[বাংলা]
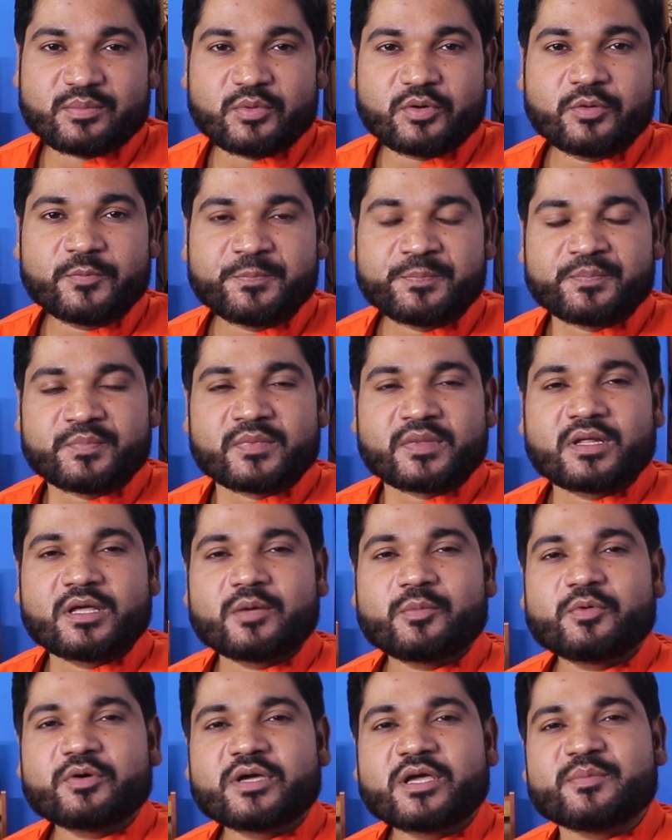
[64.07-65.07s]
দিব
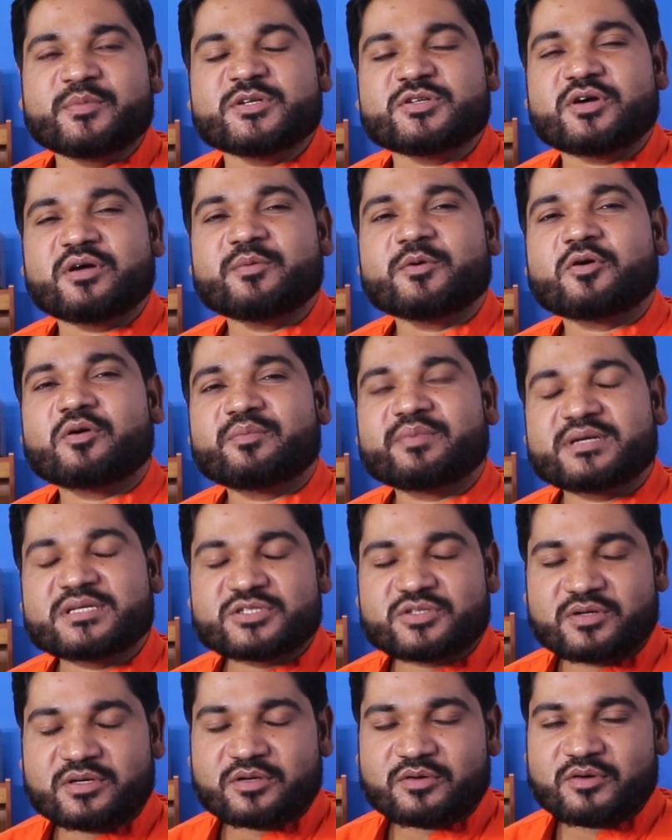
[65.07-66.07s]
এবং এ বিষয়ে আমি
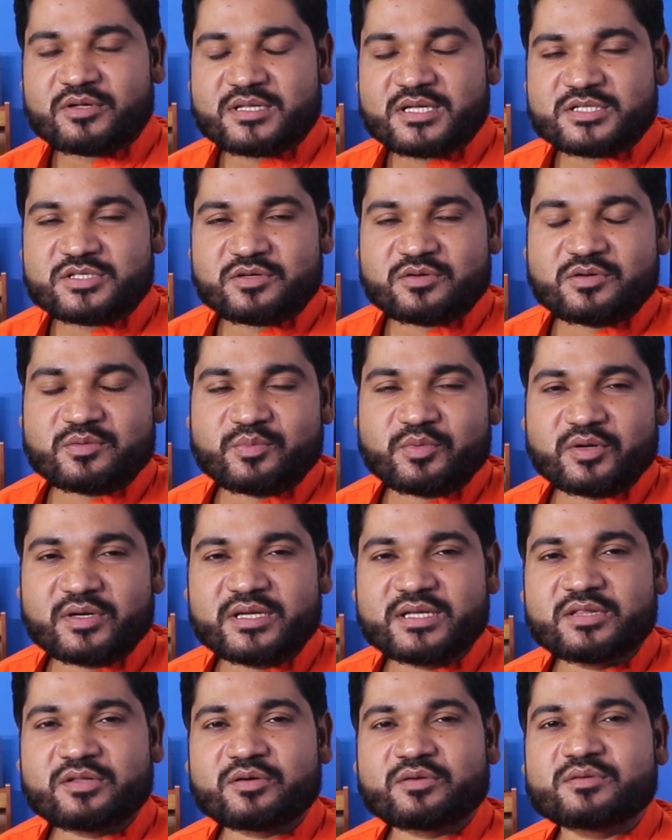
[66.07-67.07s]
কোম্পানির সঙ্গে কথা যখন
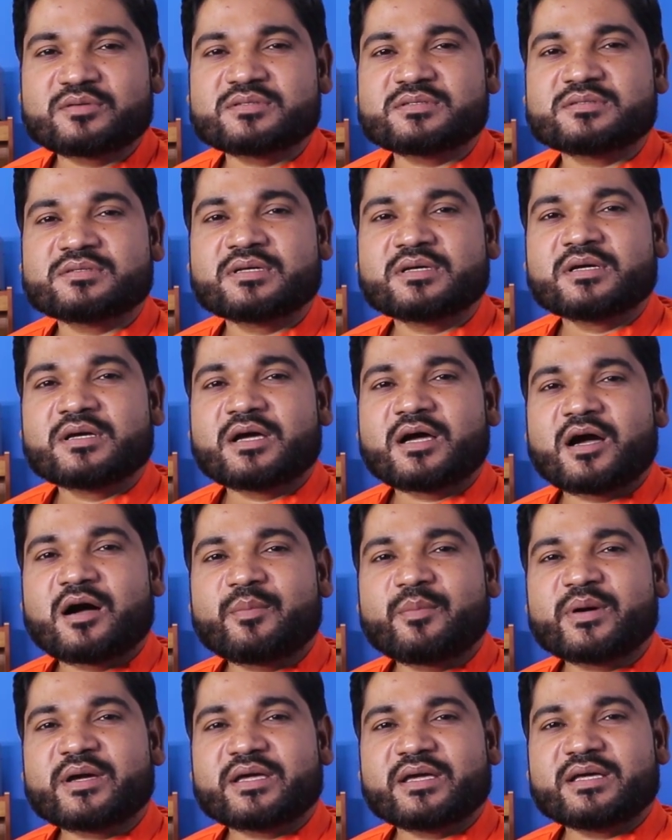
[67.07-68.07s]
বলি তখন
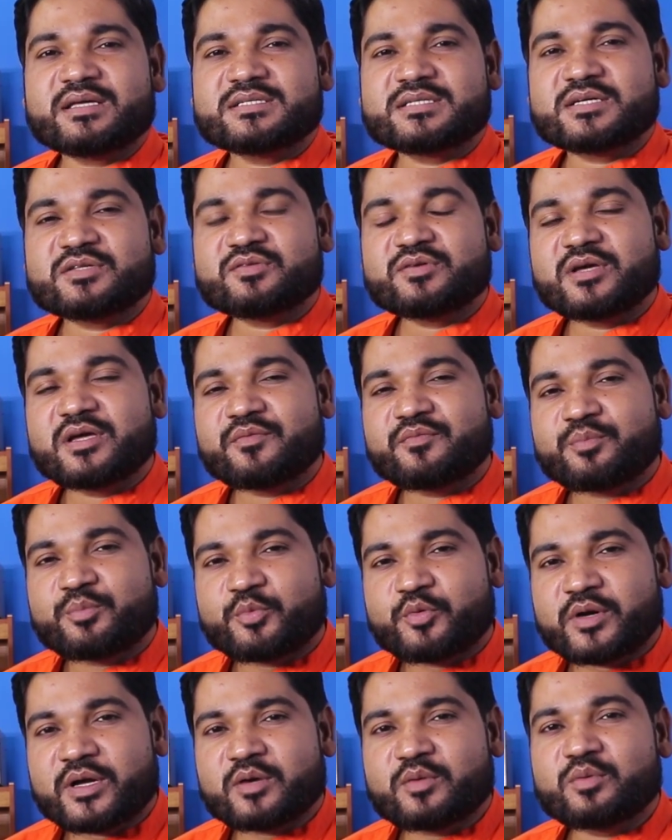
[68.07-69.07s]
আমাকে যেহেতু এই
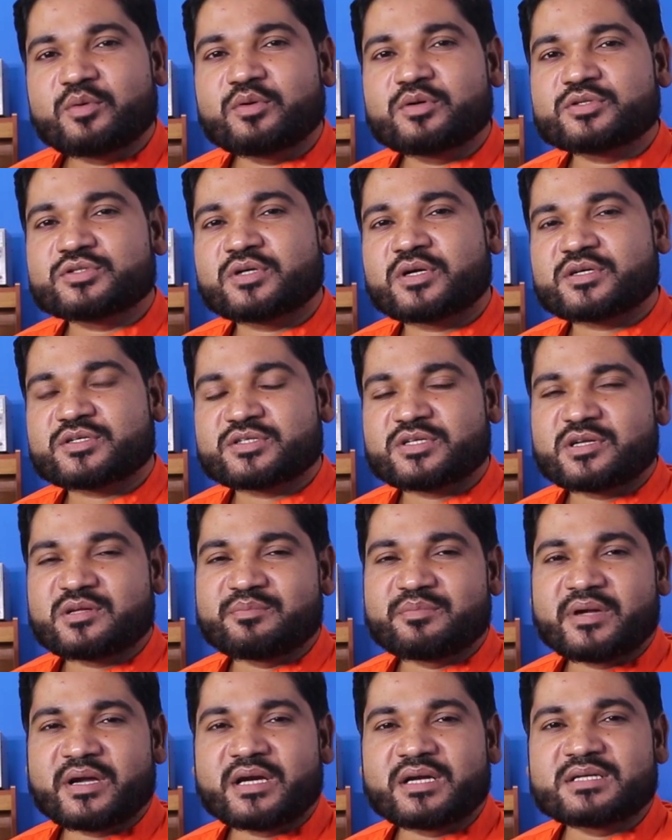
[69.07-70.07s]
প্রোডাক্টগুলো সরাসরি
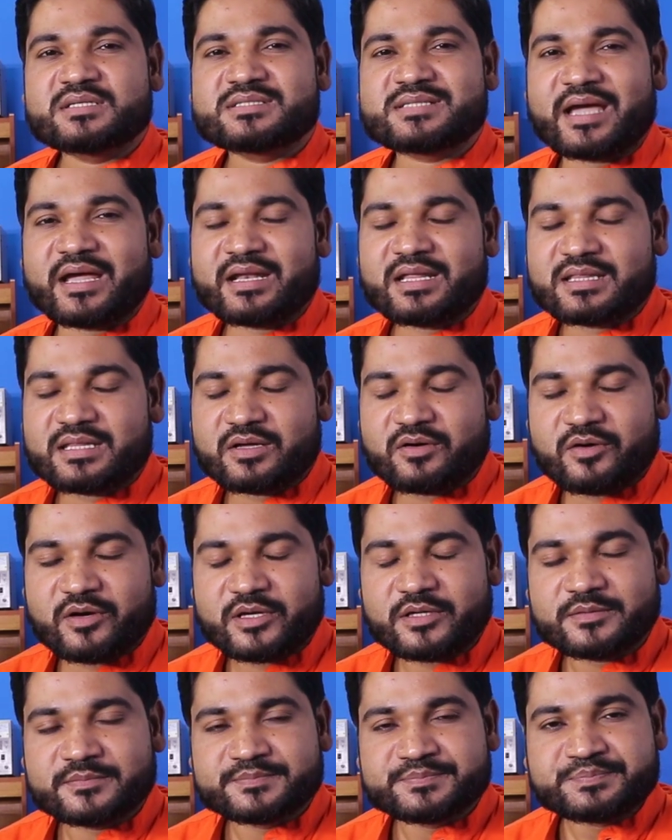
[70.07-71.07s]
মেড চায়নাতে
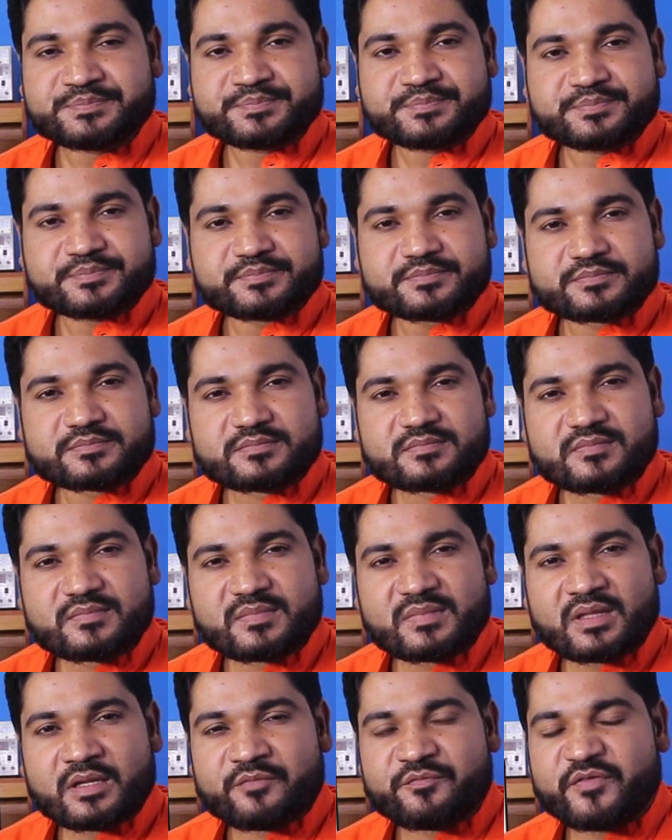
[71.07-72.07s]
হয়
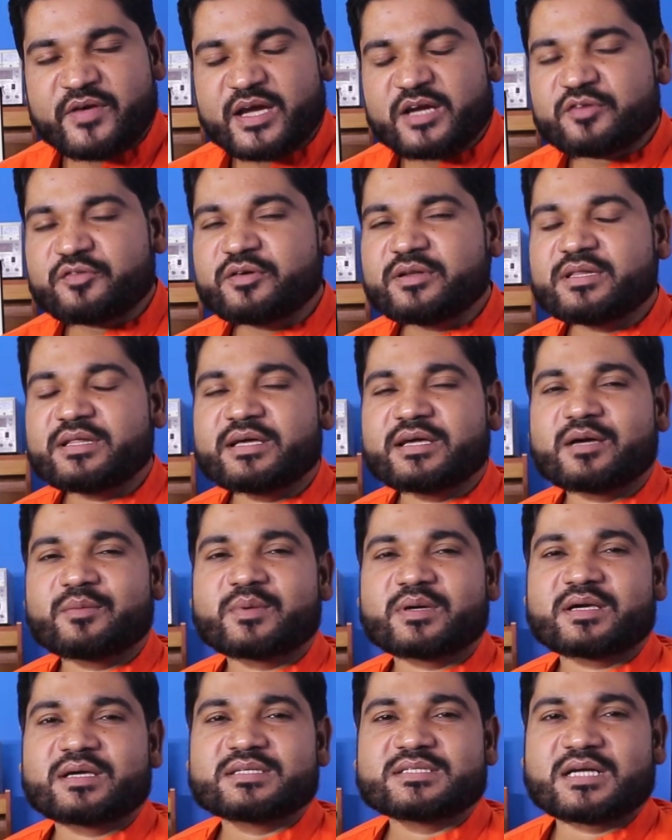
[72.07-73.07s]
ফ্যাক্টরি থেকে
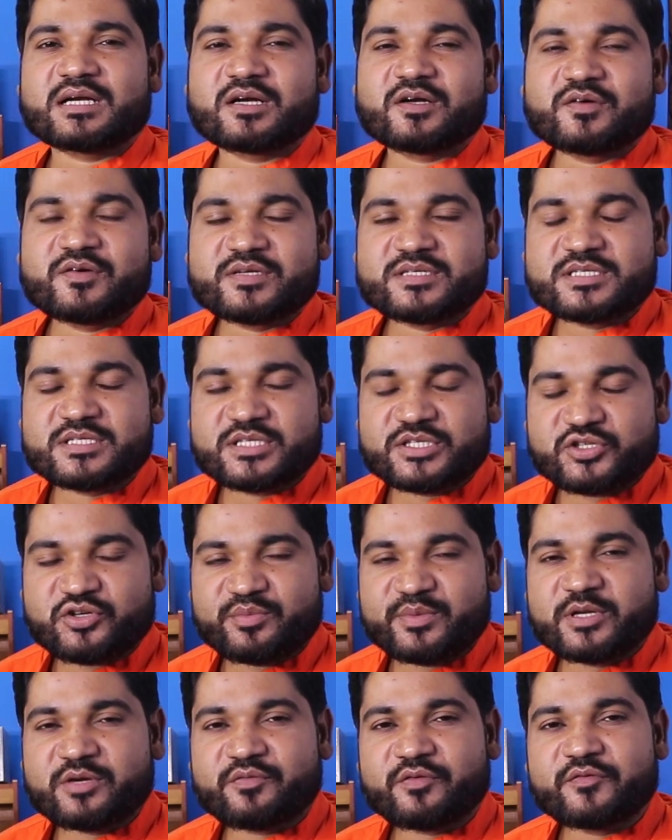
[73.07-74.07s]
আমাকে জানানো হয়েছে
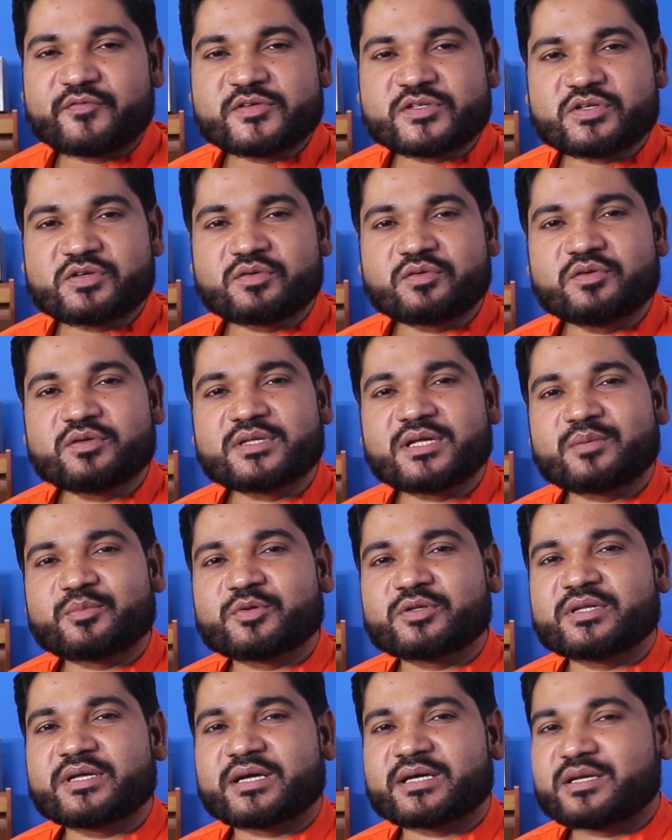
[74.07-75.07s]
যেসব ইনফরমেশনগুলো তার
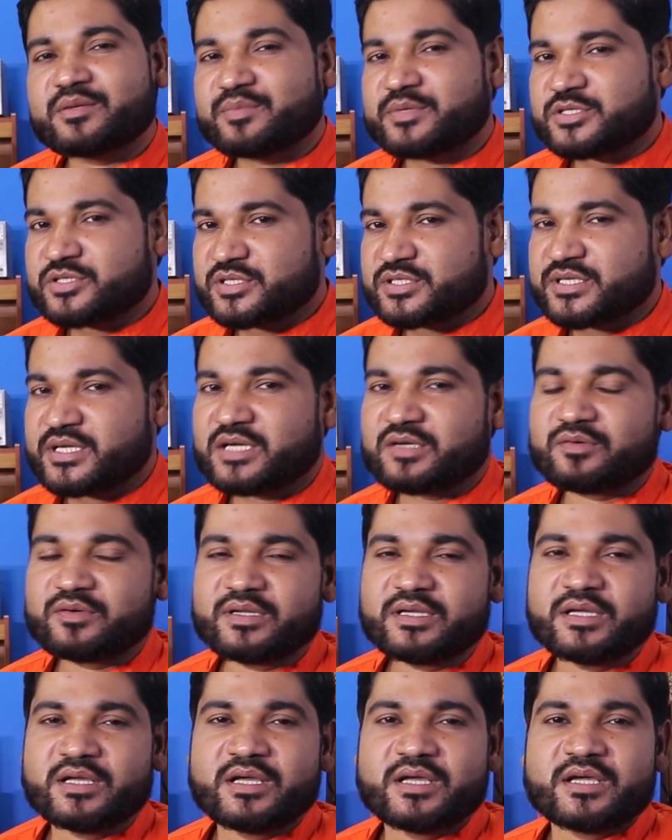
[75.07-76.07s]
মধ্যে একটি বিষয় শেয়ার
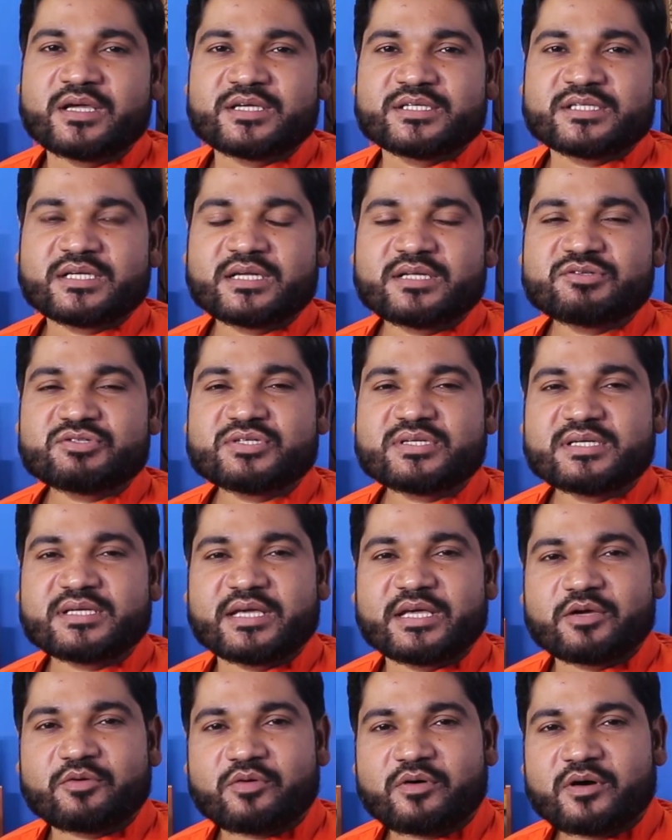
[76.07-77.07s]
করি সেটা হচ্ছে
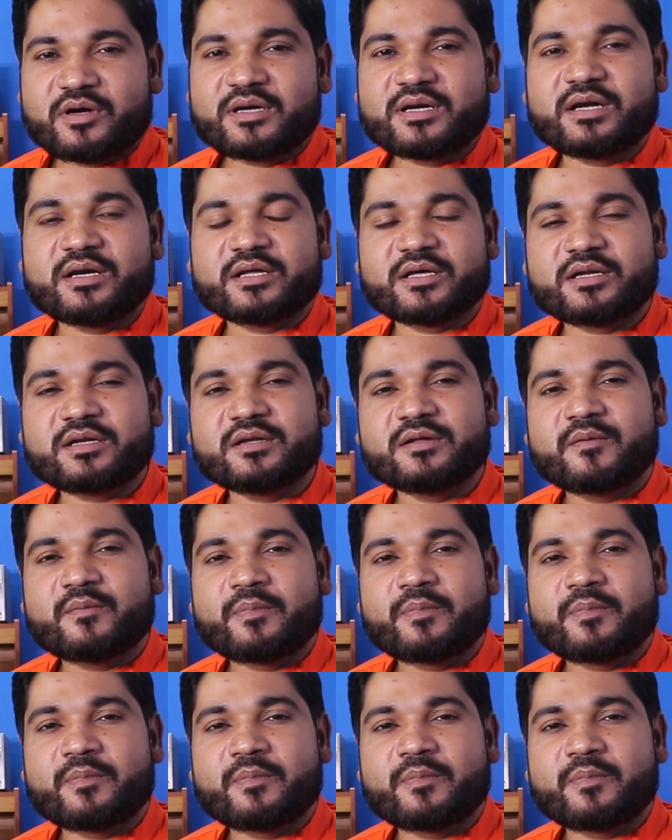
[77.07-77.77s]
এই হটগানের